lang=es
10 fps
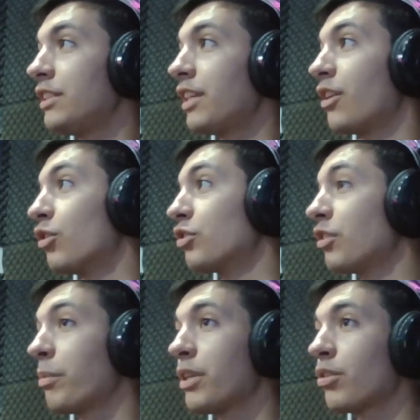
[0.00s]
sin el
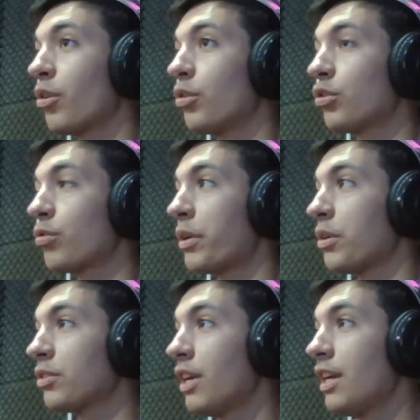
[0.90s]
consentimiento de los usuarios,